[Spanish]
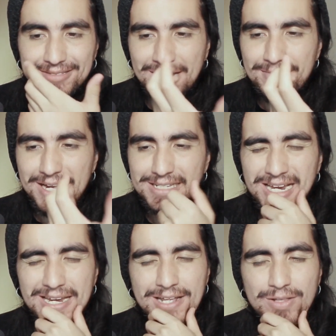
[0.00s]
terminan
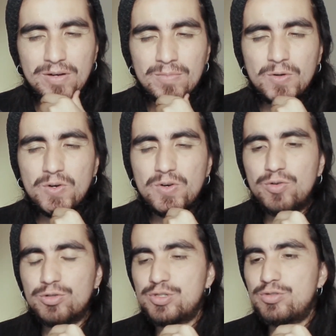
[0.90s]
saliendo como
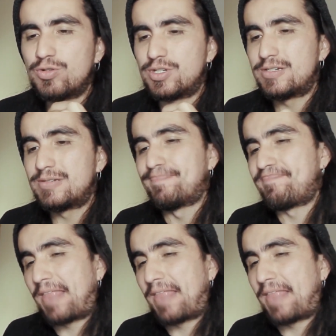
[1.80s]
costosas.